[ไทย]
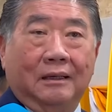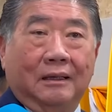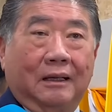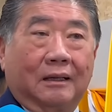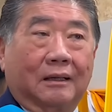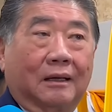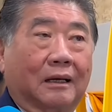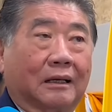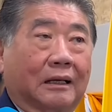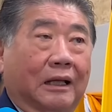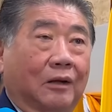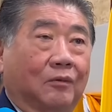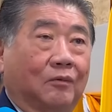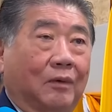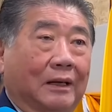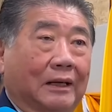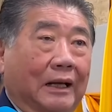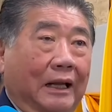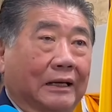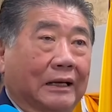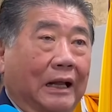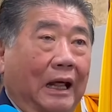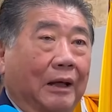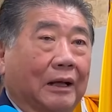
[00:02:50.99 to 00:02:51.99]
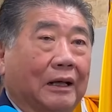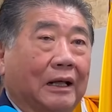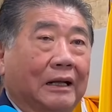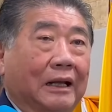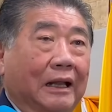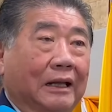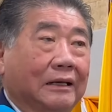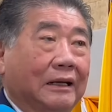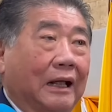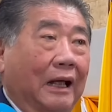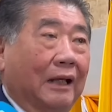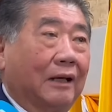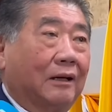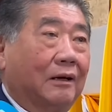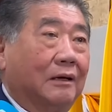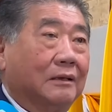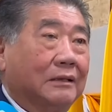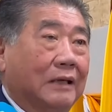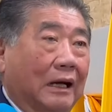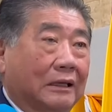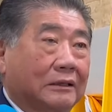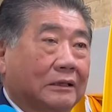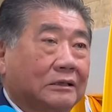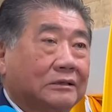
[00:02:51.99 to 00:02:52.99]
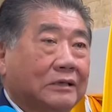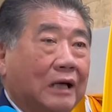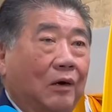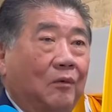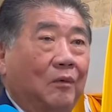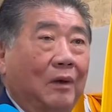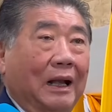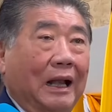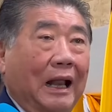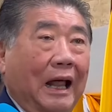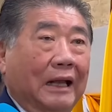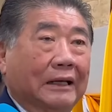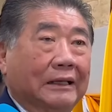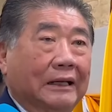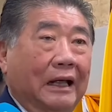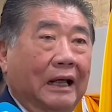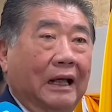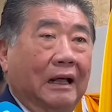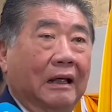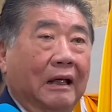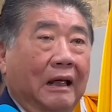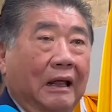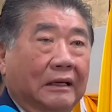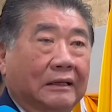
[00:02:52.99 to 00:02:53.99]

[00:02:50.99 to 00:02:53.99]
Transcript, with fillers: แล้วก็คิดว่าไหนๆก็ไหนๆก็อยากจะใช้เวลาเนี้ย